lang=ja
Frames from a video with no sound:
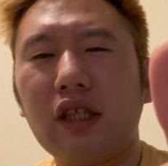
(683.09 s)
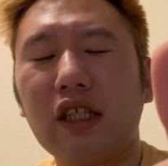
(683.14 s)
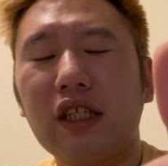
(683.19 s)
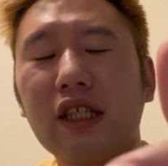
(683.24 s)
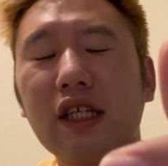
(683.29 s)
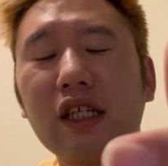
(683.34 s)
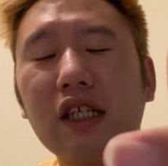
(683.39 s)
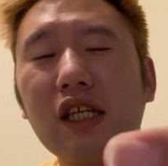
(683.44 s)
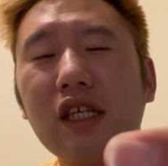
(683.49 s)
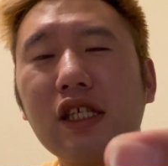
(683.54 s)

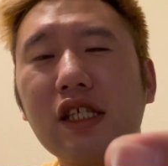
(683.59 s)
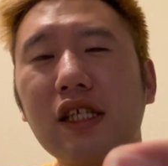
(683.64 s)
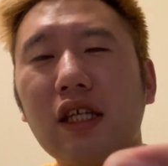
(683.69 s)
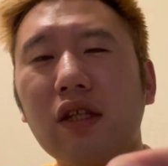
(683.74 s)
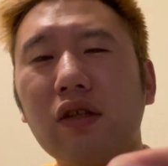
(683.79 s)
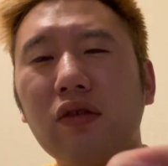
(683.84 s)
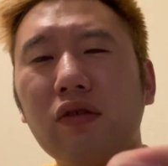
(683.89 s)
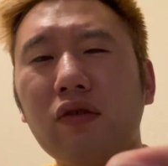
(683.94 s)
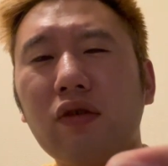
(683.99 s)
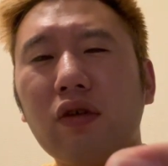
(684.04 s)
ヒカキンさ
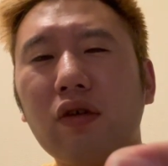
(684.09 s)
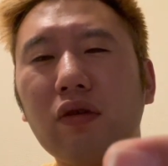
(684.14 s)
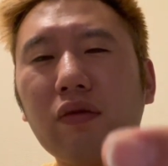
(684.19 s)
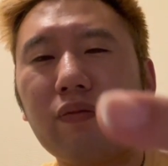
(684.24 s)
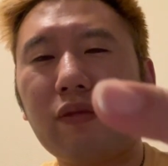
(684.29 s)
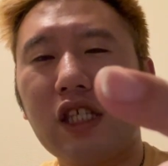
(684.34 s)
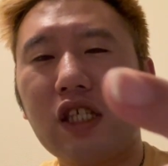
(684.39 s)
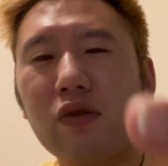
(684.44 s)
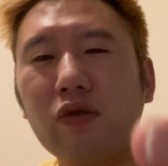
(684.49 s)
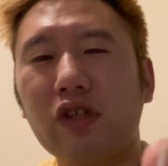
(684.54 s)
んの
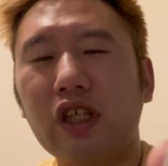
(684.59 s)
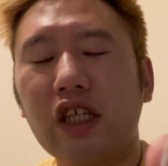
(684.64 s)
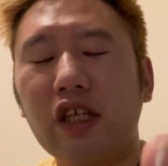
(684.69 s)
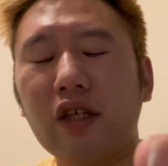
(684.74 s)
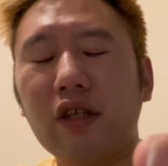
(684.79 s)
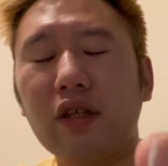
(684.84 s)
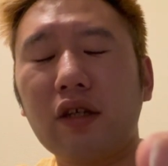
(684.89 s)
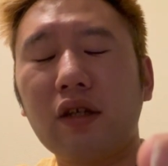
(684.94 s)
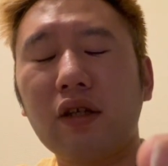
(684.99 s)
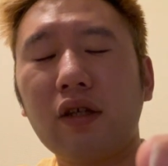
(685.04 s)
みそき
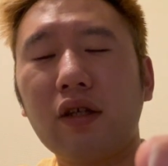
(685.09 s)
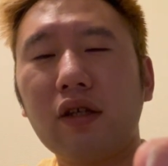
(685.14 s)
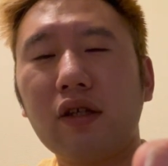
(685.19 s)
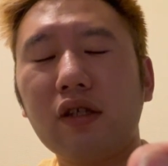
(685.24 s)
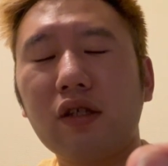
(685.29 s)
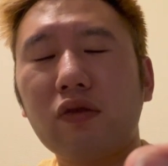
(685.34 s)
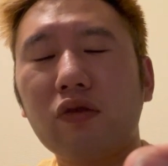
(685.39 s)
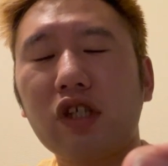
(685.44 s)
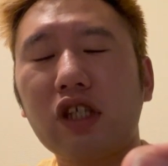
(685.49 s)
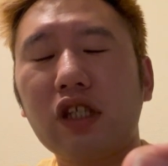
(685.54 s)
ん
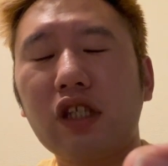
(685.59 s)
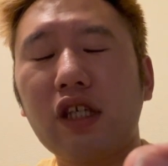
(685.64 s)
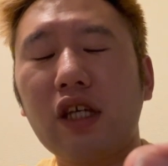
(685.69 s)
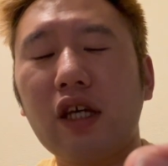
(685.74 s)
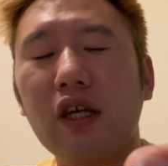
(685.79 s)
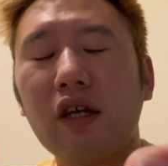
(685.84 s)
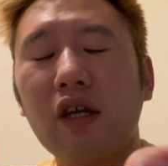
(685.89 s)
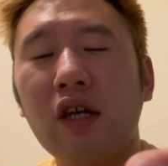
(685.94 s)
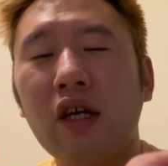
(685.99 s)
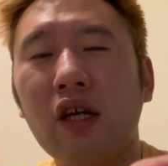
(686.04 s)
そし
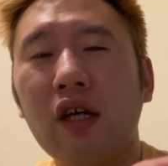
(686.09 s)
て、